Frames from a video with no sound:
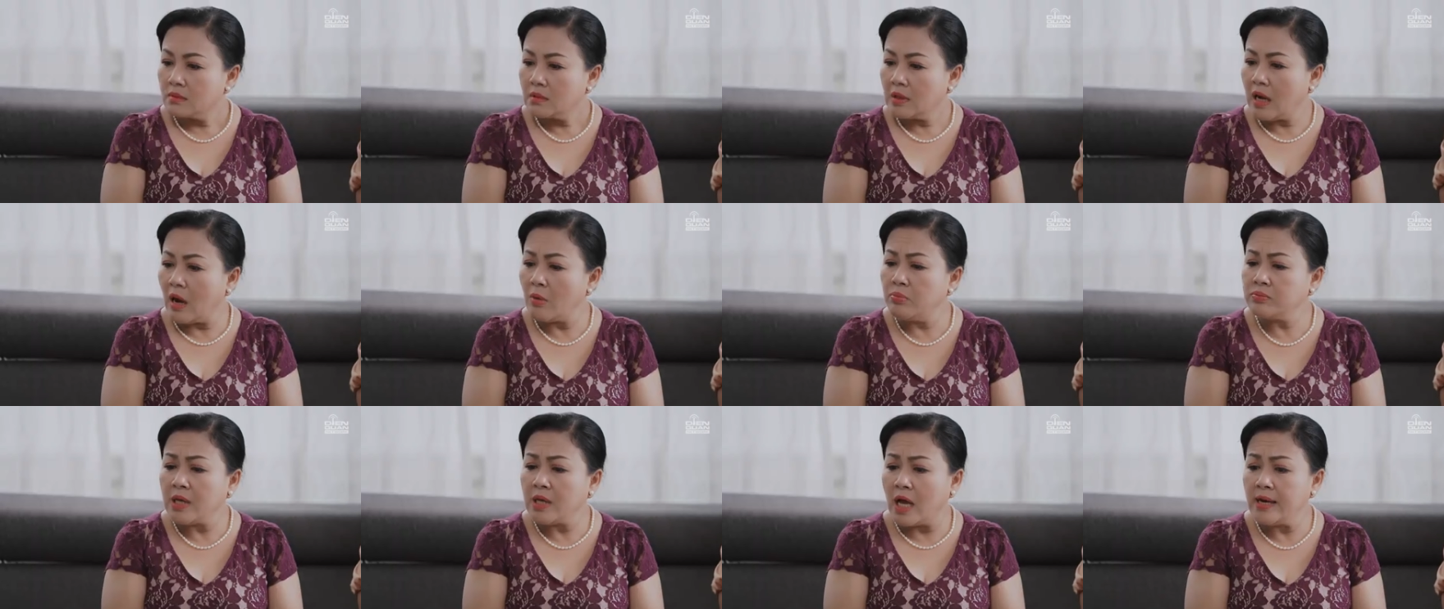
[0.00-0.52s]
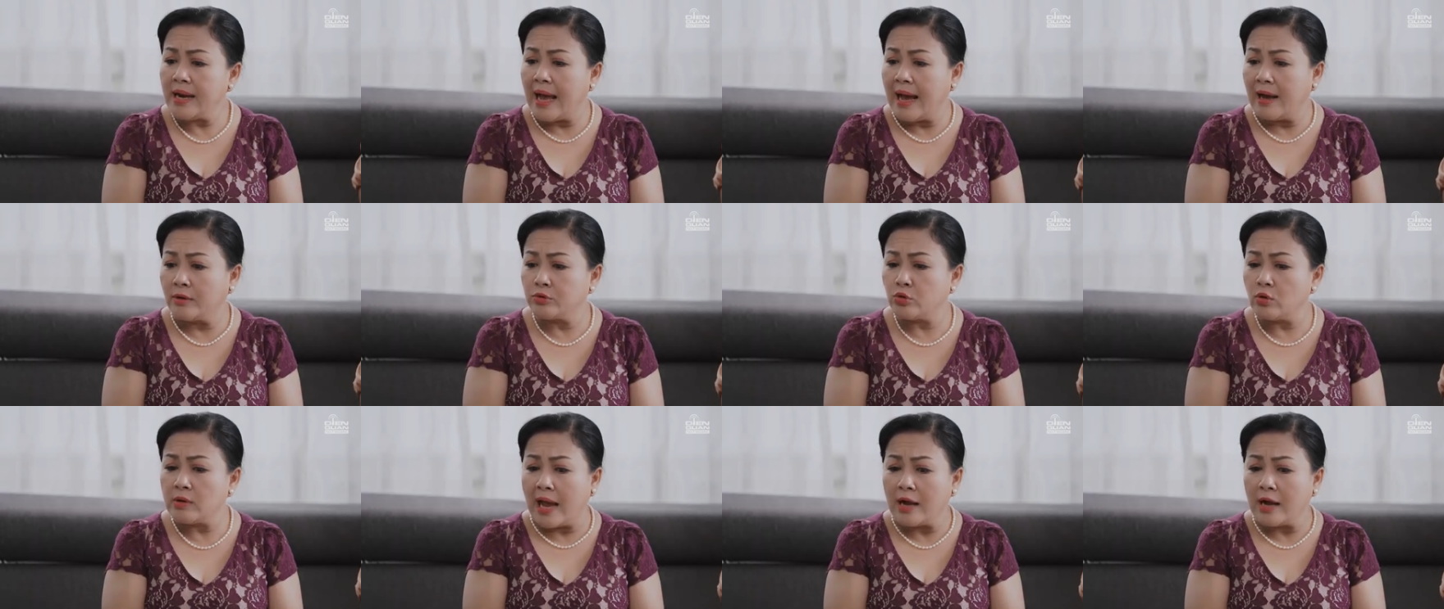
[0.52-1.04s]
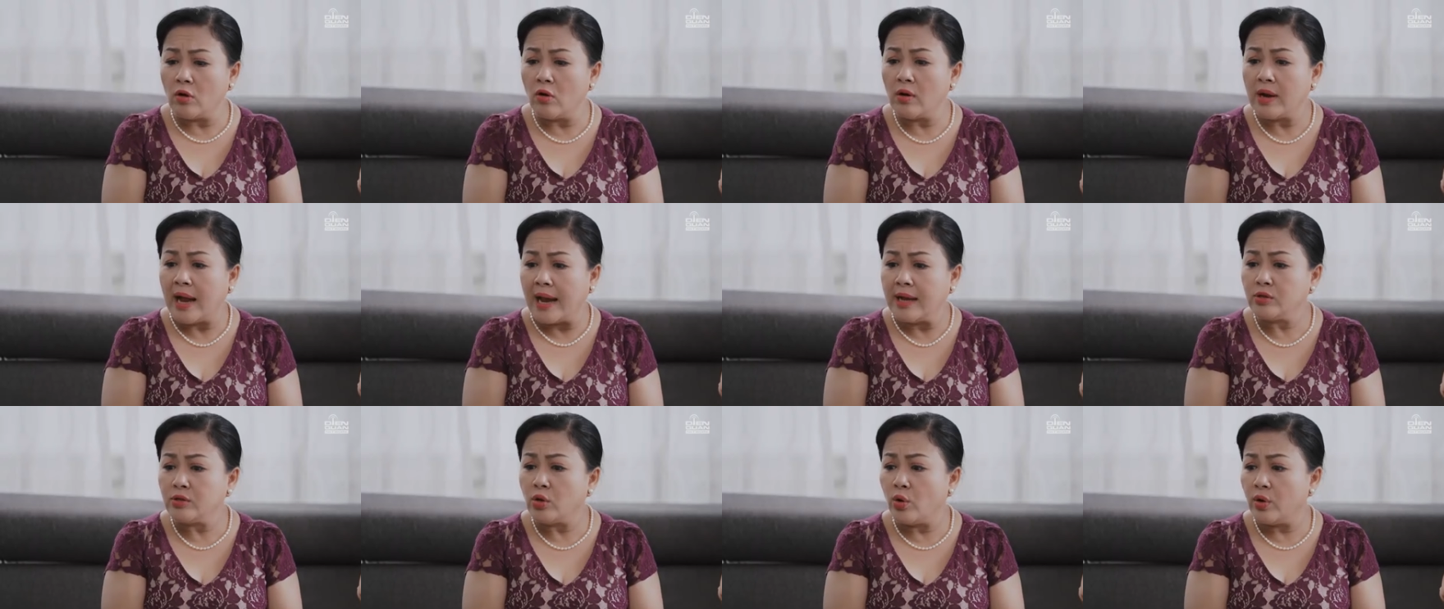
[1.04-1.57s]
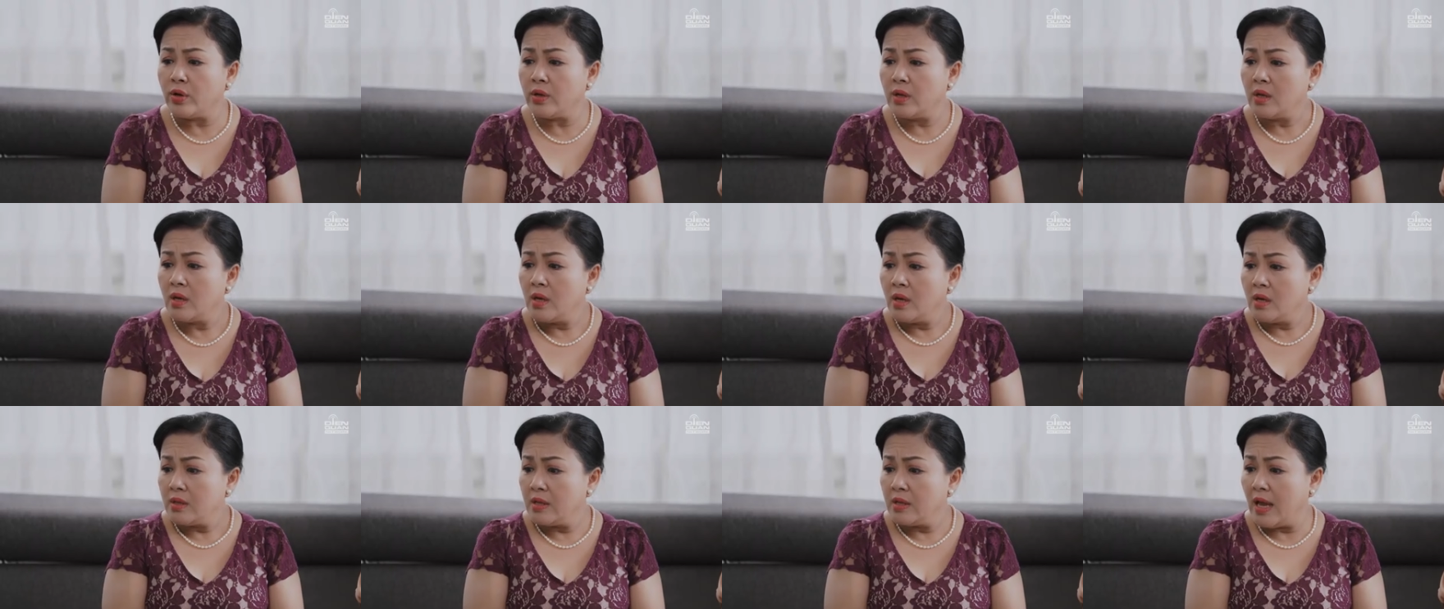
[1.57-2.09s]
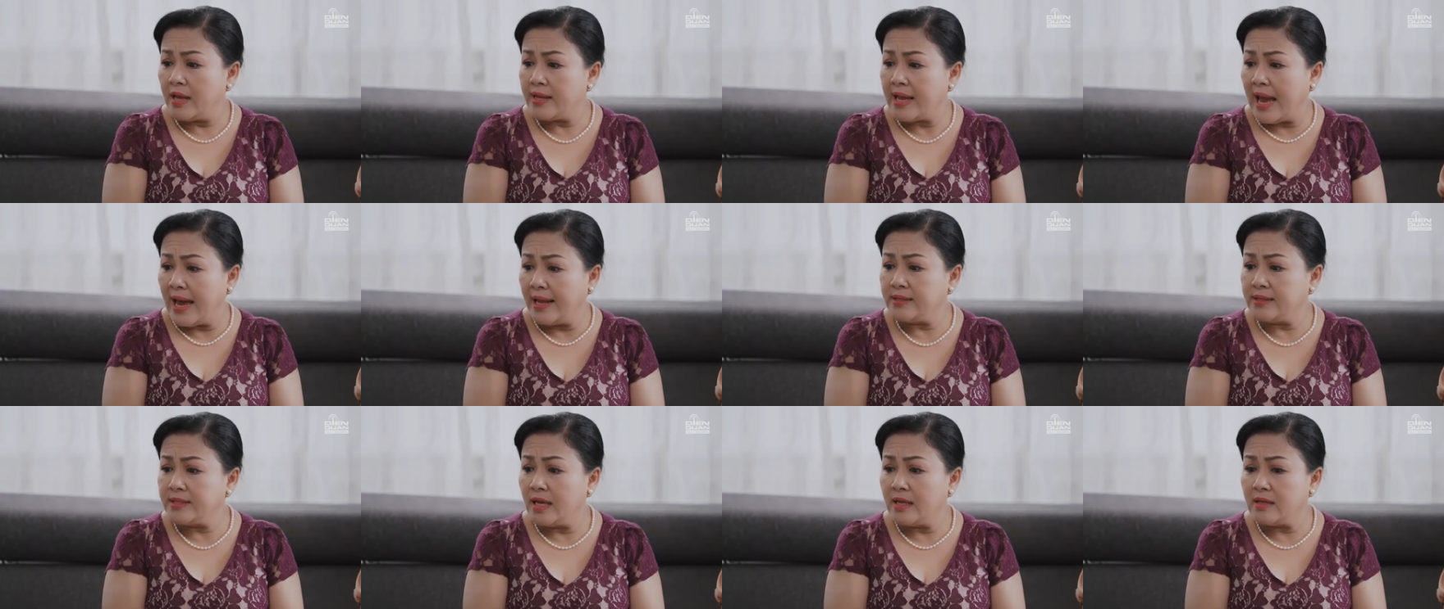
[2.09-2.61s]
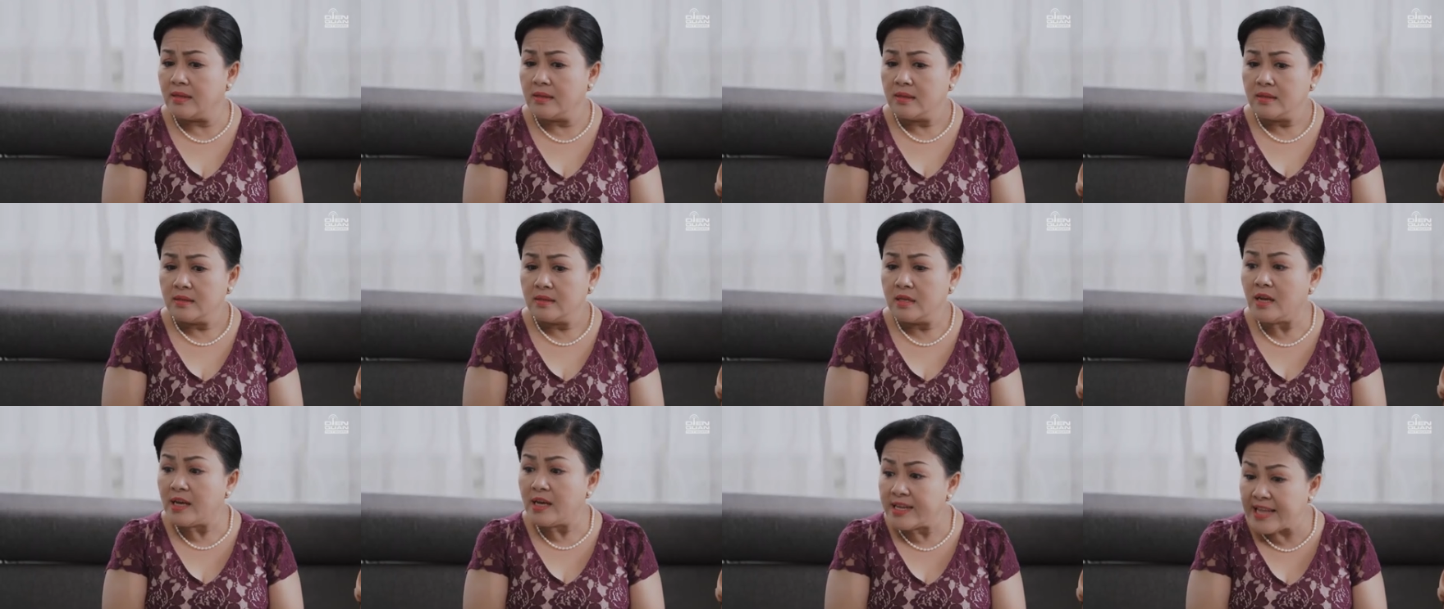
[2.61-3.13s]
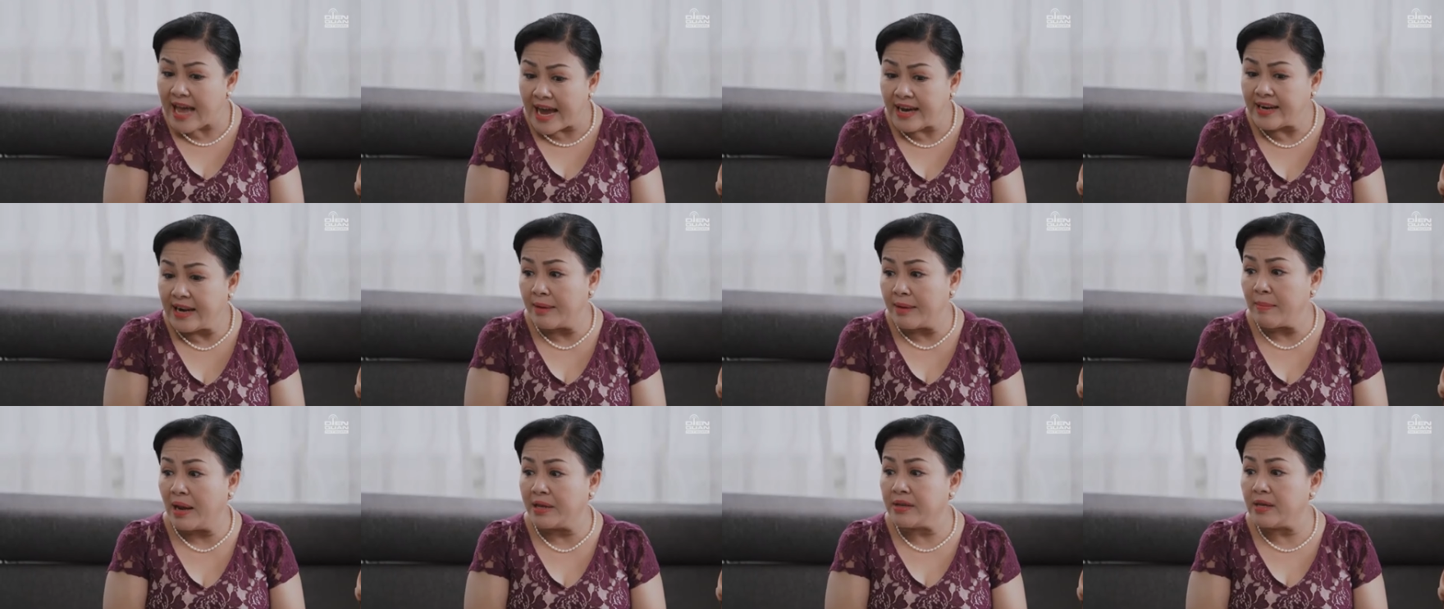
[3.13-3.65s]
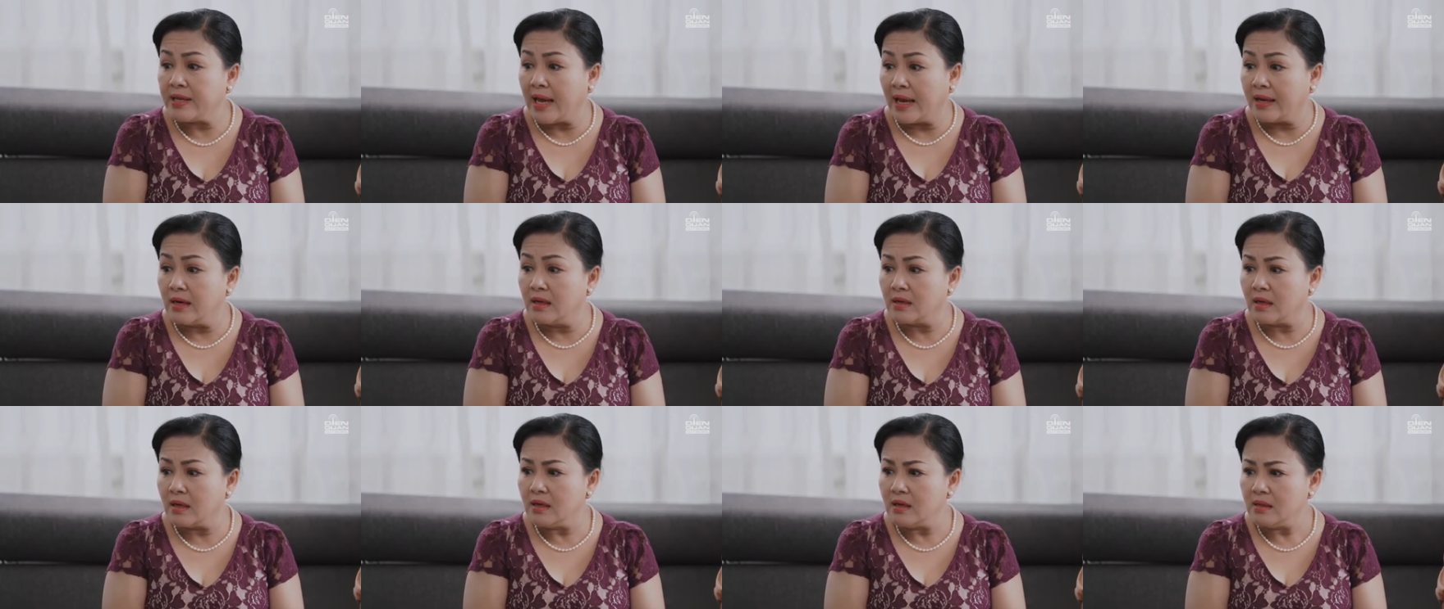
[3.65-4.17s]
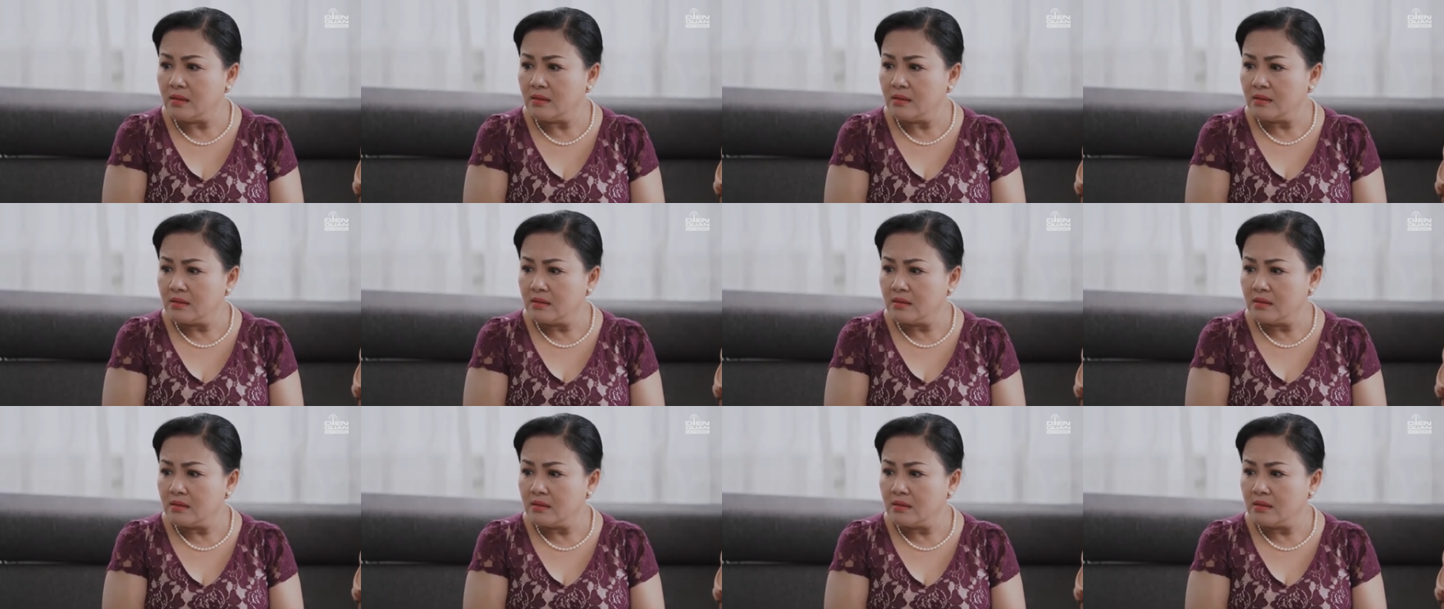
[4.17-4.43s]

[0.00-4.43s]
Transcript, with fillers: Không thể nào tôi gả con gái tôi về nhà anh chị với cái giá rẻ mạt như vậy được á.